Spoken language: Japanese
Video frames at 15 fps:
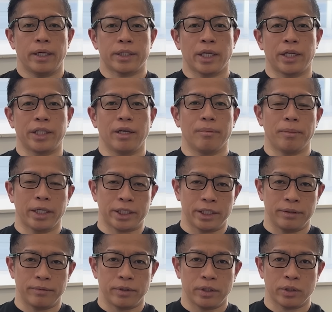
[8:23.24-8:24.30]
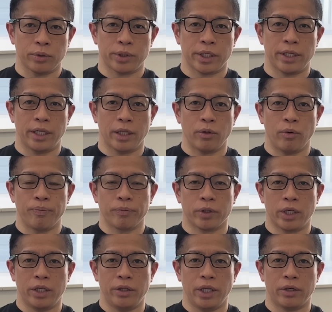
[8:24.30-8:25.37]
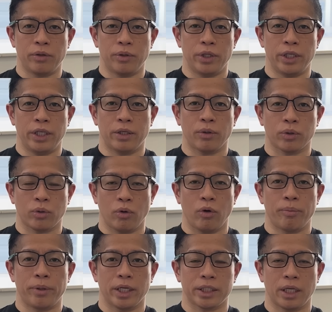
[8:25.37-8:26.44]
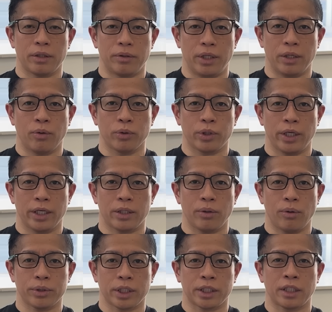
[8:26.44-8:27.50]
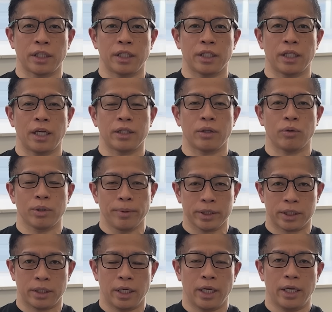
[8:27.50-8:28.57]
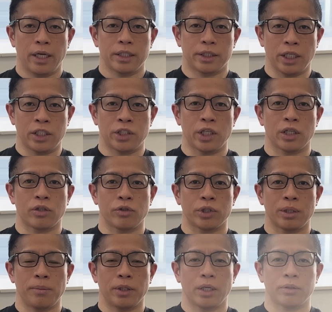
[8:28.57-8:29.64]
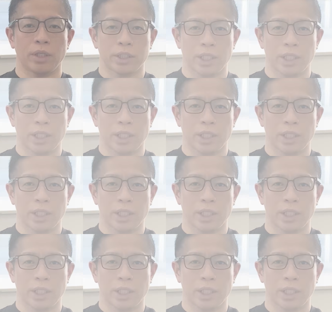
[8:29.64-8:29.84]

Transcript: さらにはマシン書籍など筋肉にいいことを皆さんにご提供させていただいております是非チェックしてみてくだ